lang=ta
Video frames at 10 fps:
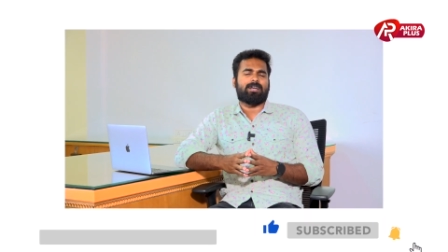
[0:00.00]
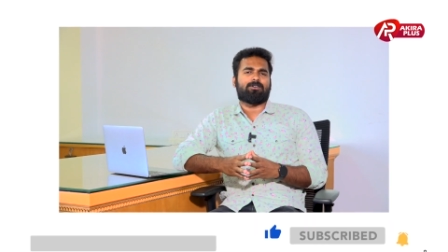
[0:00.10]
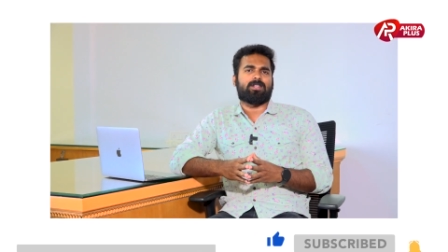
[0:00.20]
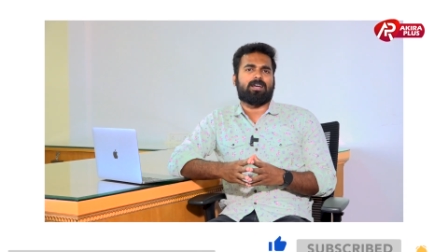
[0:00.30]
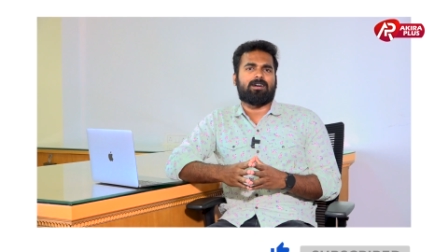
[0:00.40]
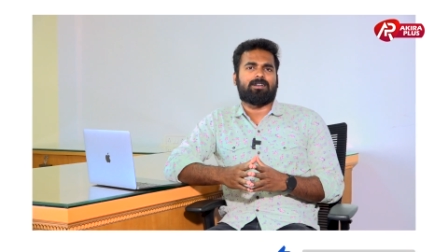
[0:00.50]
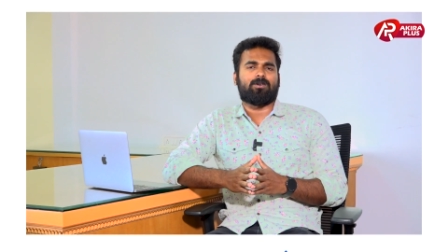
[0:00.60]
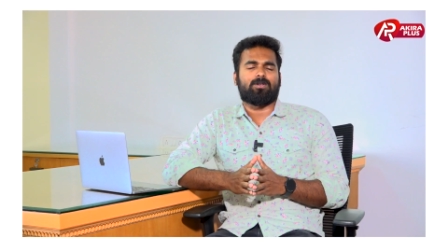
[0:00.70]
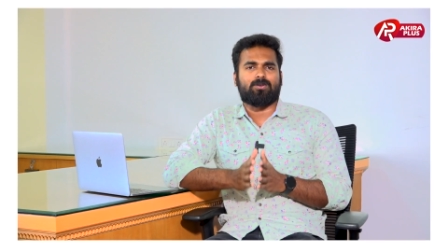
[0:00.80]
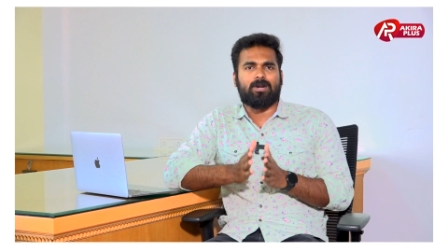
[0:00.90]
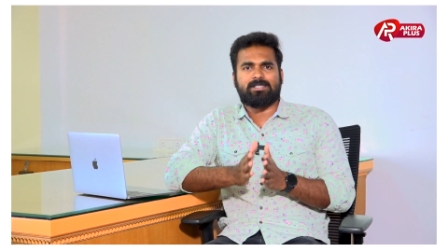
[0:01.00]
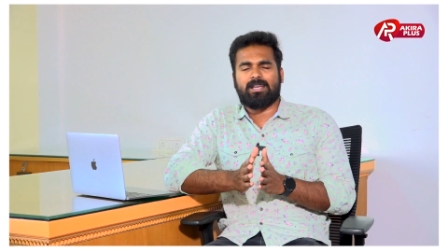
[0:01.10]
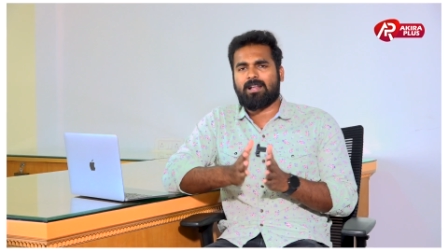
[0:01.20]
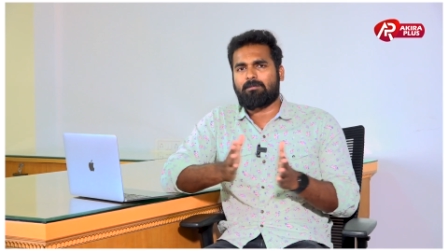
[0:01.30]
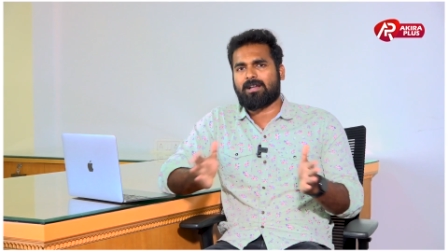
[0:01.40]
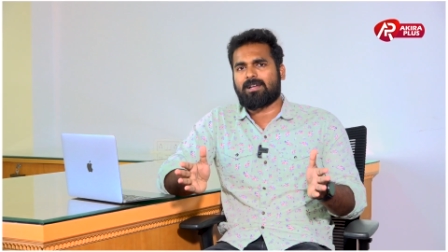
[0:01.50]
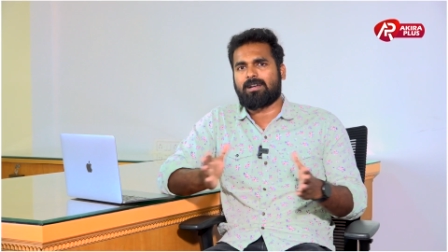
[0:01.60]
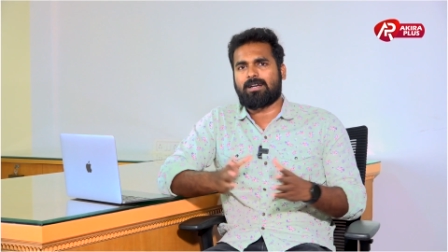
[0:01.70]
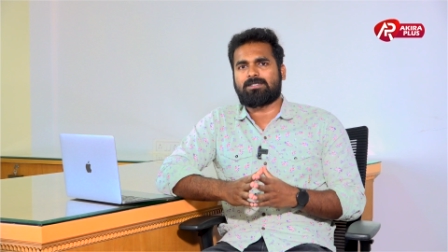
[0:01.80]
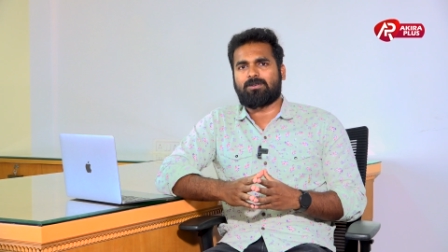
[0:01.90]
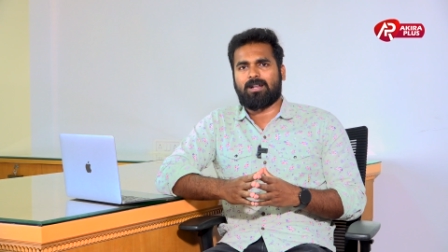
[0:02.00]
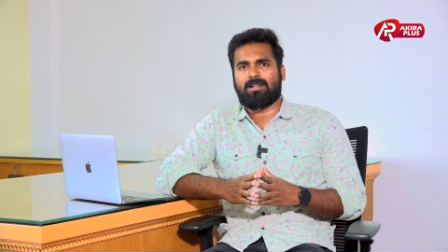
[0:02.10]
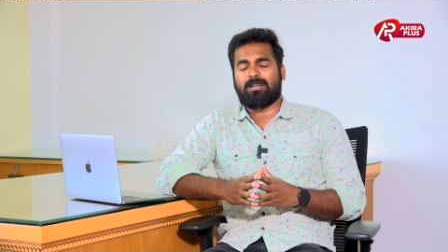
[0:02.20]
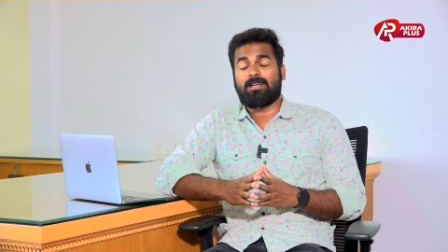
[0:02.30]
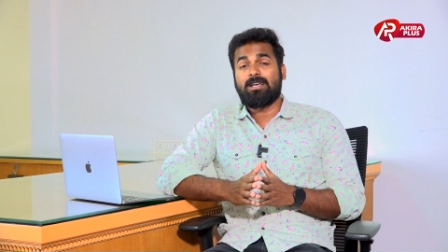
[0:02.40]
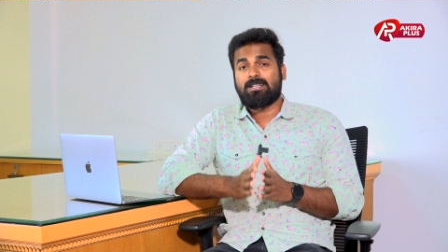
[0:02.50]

இயக்குவதை காட்டிலும் தொடர்ச்சி நிறைய படங்கள் நடிச்சிட்டு வராரு